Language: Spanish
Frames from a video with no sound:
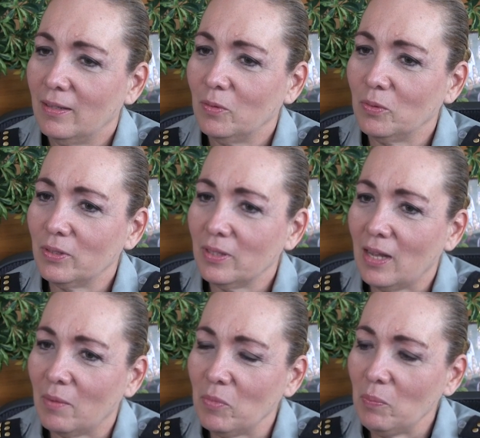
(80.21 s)
Entonces,
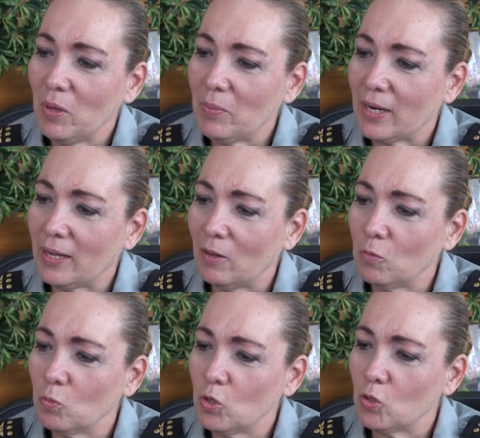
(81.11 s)
a mí me ha
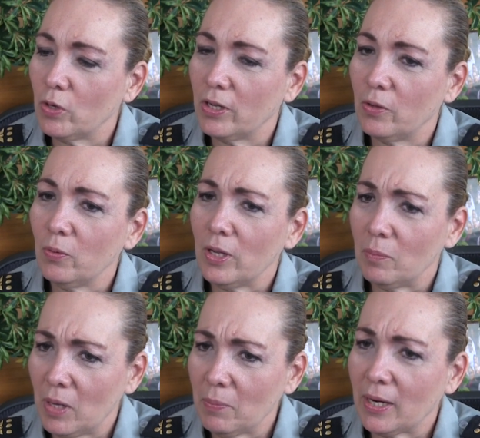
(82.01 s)
marcado mucho ello
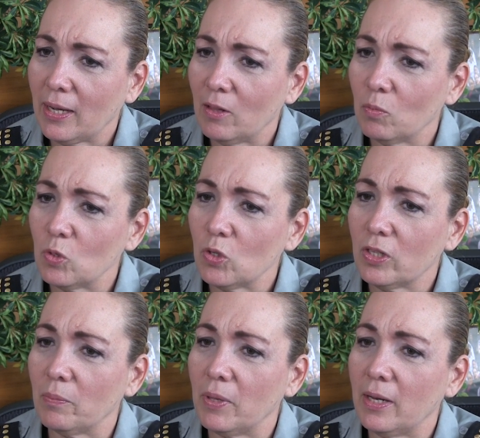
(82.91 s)
y me ha marcado mucho
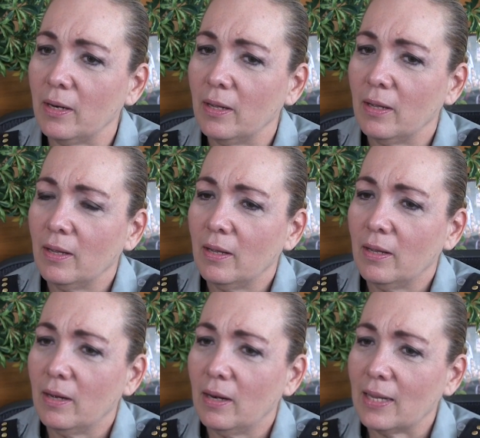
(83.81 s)
también
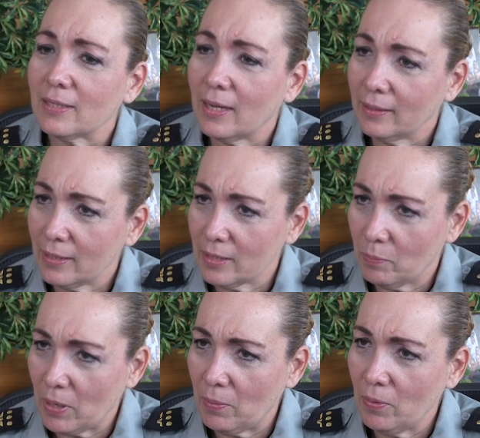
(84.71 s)
las cartas
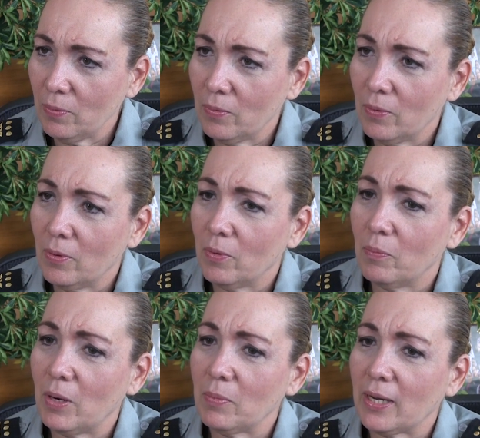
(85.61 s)
de Pablo,
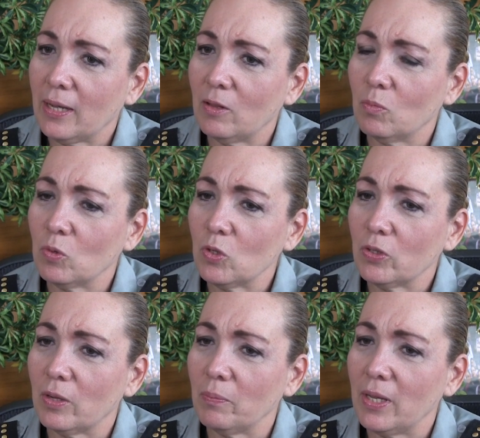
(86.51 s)
me han marcado
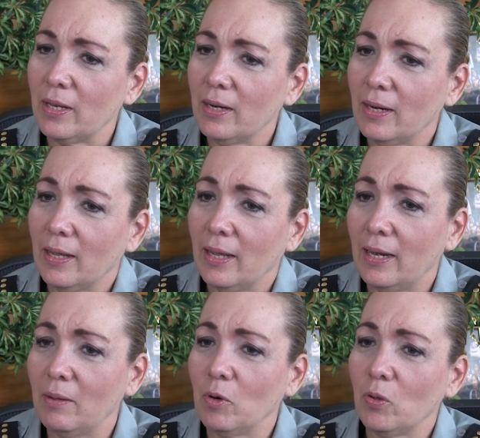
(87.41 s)
mucho también
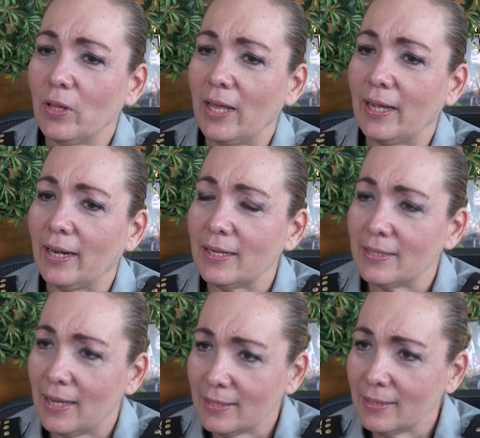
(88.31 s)
el libro de
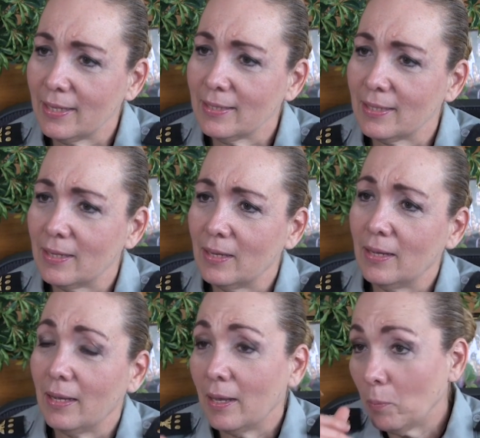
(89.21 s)
Eclesiastes,
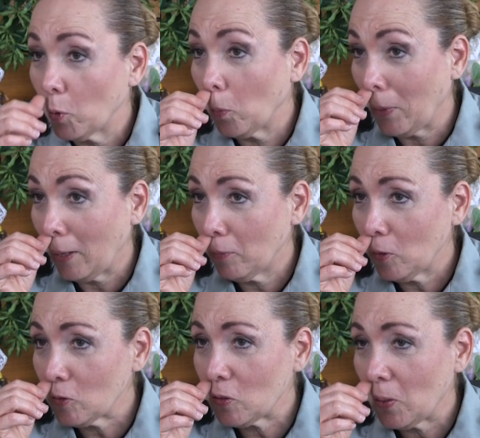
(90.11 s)

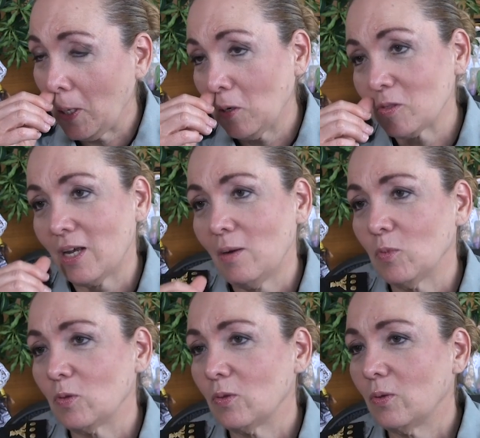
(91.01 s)
proverbios y los
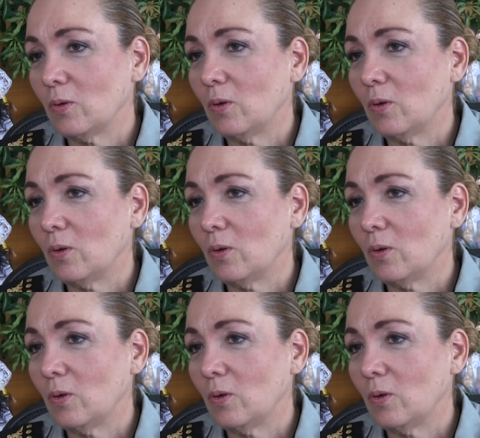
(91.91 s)
salmos.